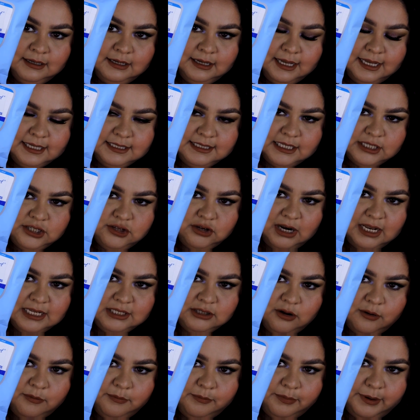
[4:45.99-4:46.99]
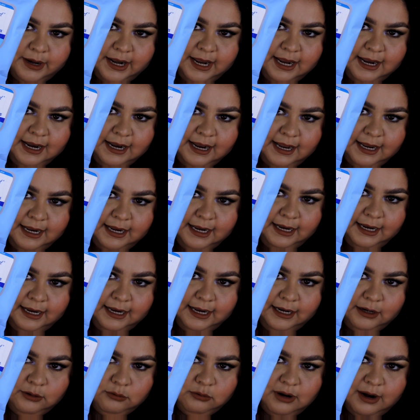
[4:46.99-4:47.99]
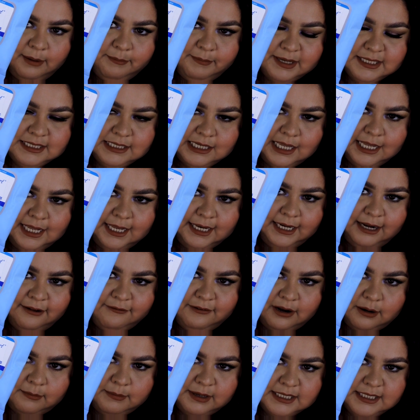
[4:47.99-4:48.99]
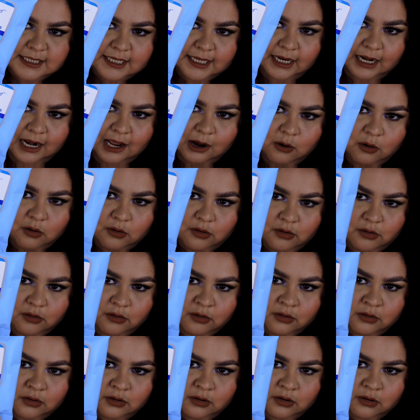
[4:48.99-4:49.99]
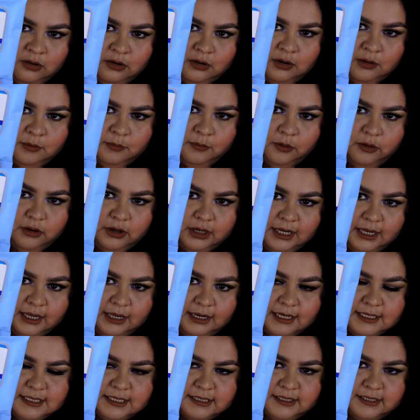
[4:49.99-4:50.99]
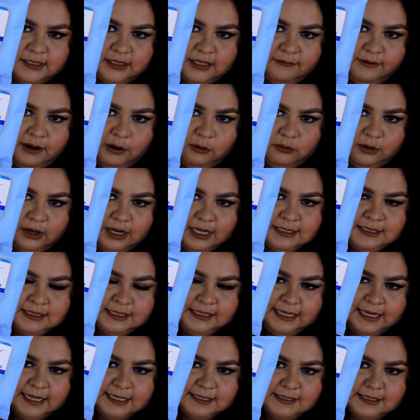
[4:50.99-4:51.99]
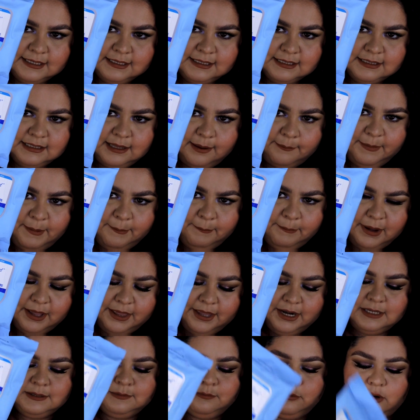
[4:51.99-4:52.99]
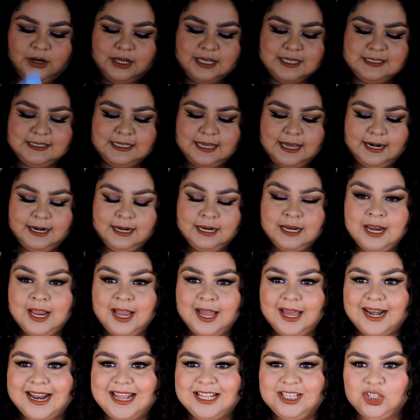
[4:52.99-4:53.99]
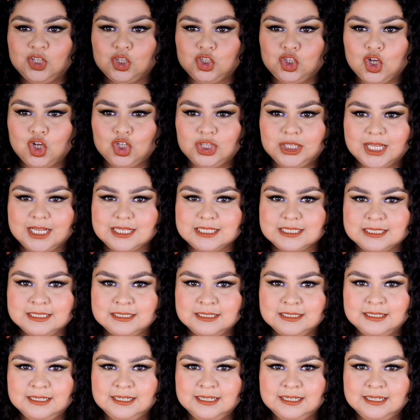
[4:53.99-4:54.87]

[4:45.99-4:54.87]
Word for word: Estas yo las compré en una pasada en la farmacia del ahorro porque necesitaba unas y estas están bien padres porque están grandototas